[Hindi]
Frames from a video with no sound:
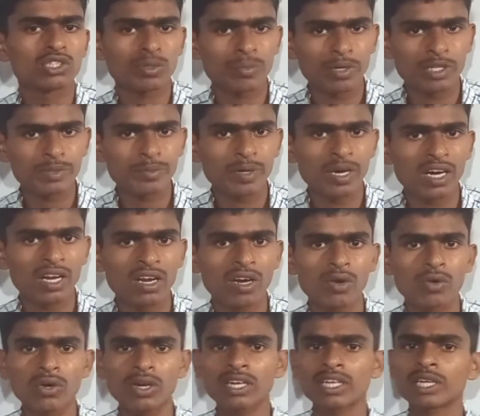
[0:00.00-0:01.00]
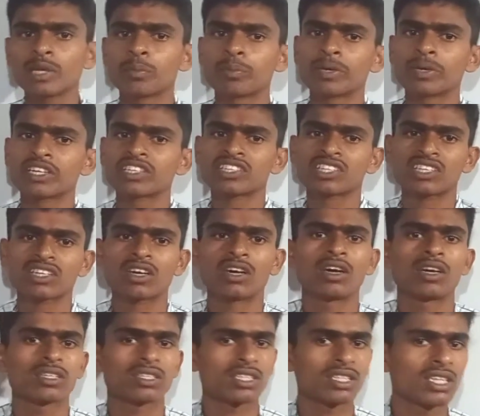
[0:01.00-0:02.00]
समझ में आ रहा होगा कि ये प्रश्न
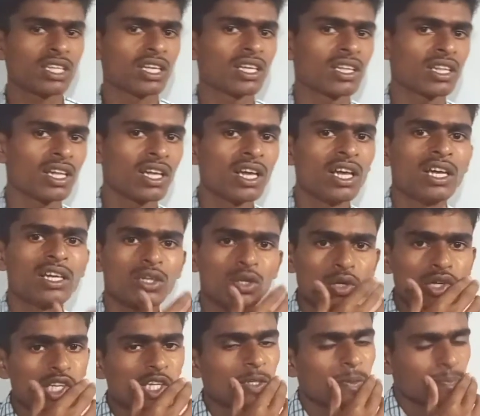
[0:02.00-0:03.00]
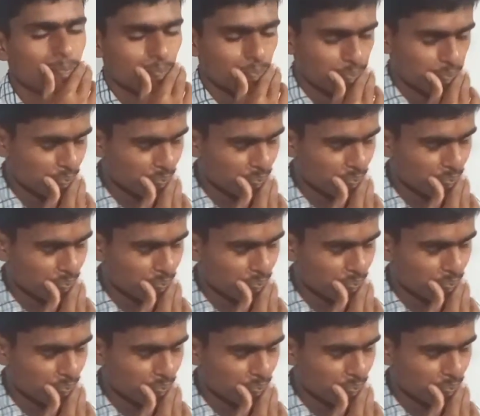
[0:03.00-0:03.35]
कहाँ से दिए थे क्योंकि